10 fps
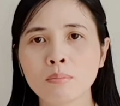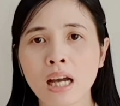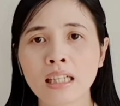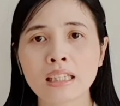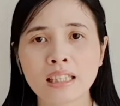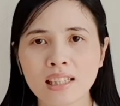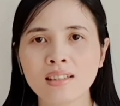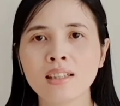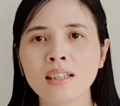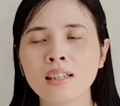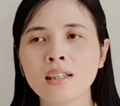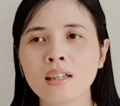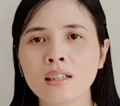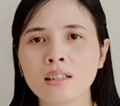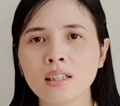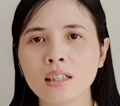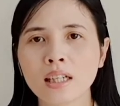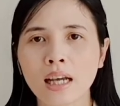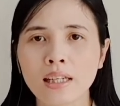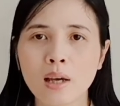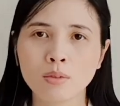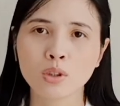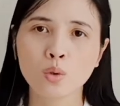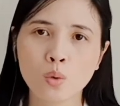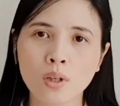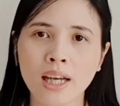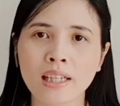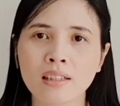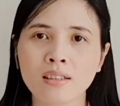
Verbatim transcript: 3.000 yên Thì cái đệm chữ U này